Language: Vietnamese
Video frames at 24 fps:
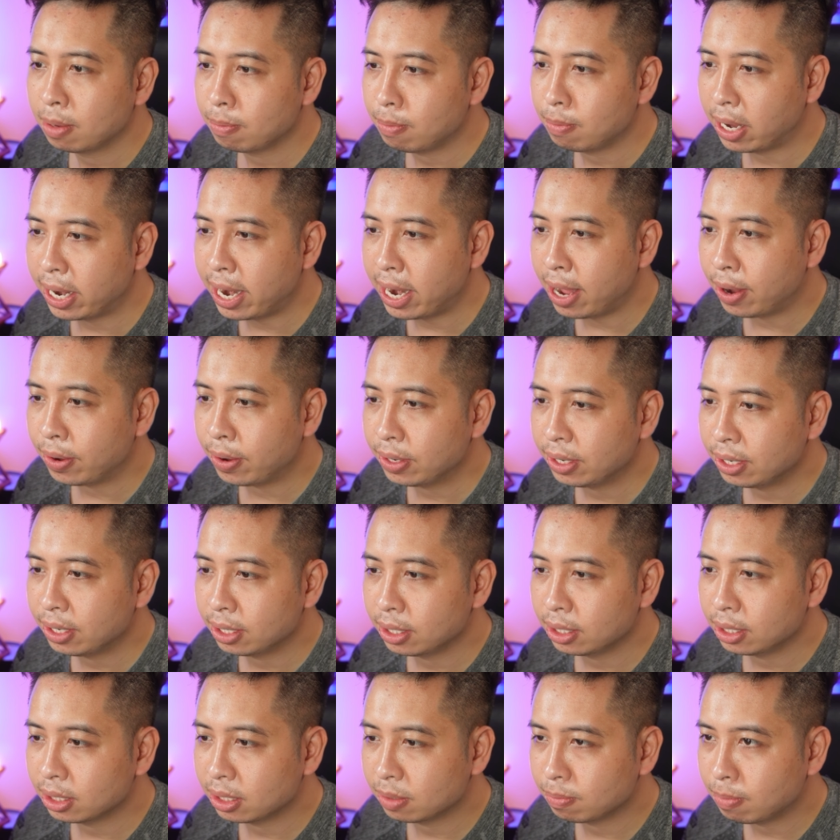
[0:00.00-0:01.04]
bá đạo
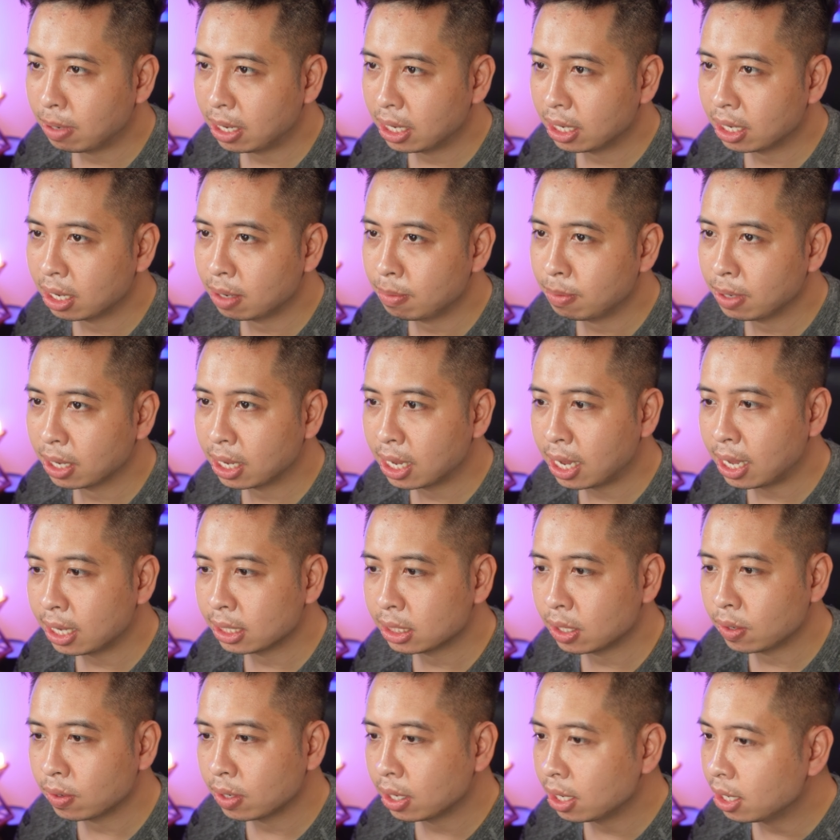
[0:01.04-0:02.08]
như space GMK
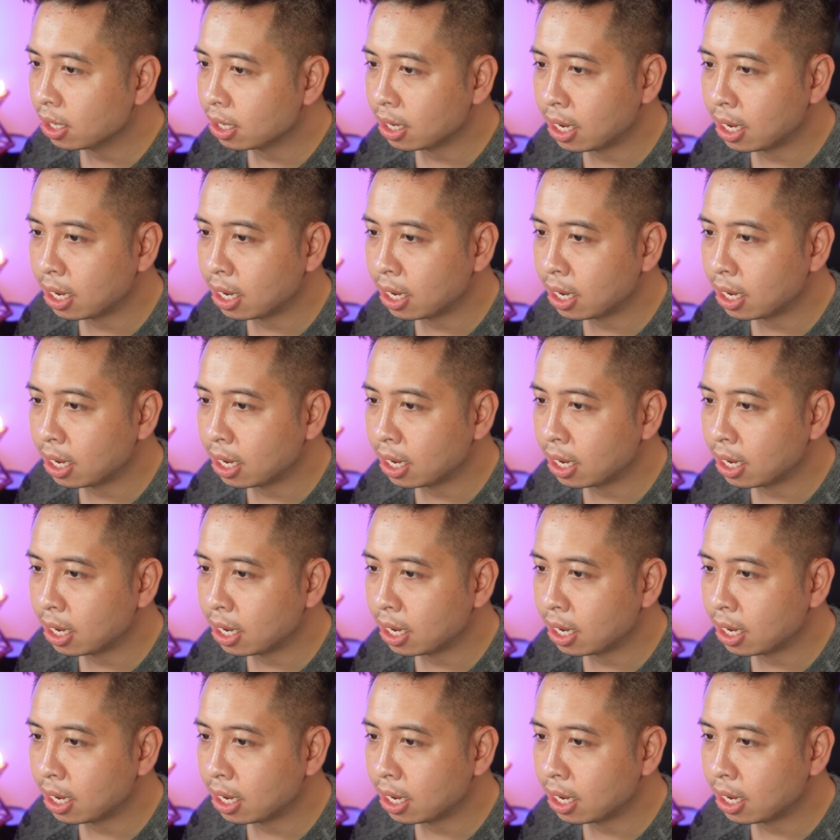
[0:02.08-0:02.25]
sau khi được